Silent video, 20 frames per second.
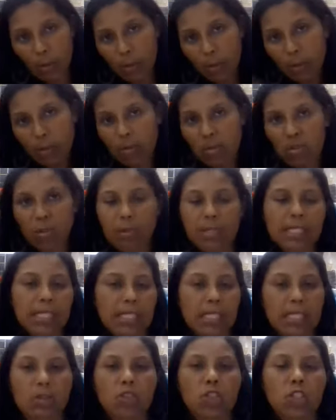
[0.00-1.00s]
como eu não sou mais
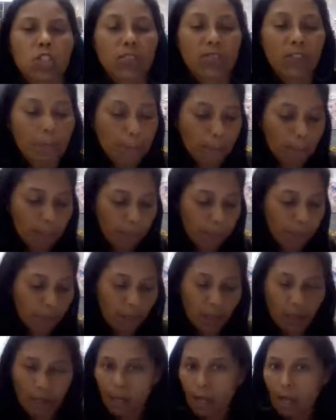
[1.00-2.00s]
executiva,
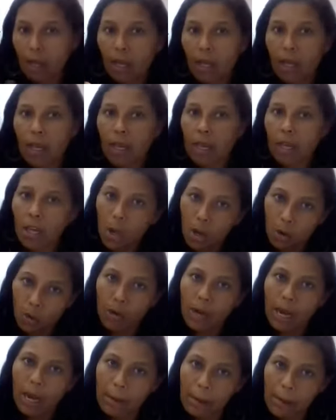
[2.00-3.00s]

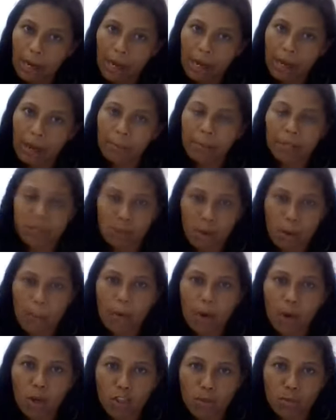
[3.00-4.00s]
eu, a, a pessoa
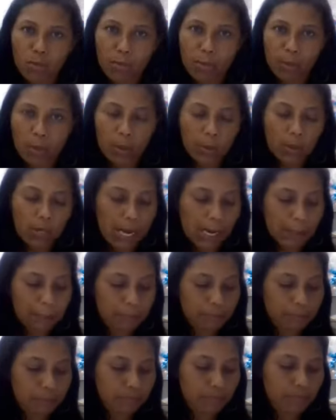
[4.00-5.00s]
pode me procurar,
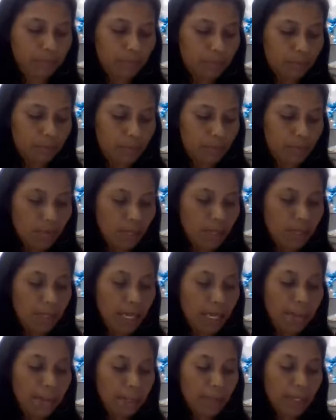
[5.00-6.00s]

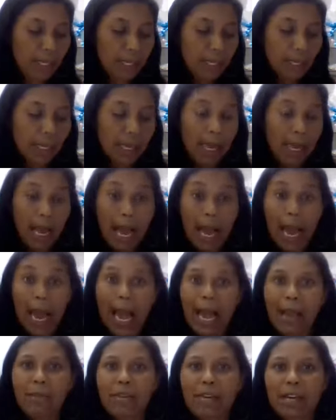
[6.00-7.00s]
né?
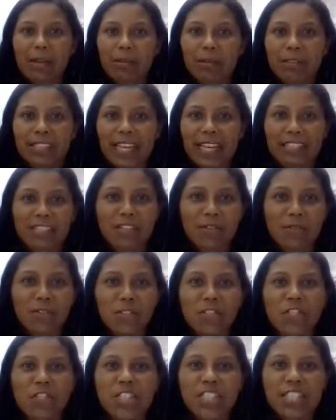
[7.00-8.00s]
Aí o que acontece? Eu
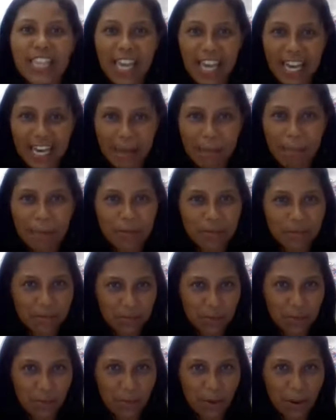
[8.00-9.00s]
indiquei a
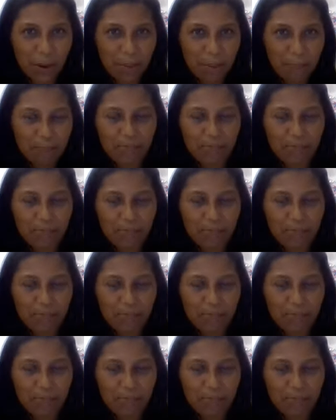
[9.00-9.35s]
pessoa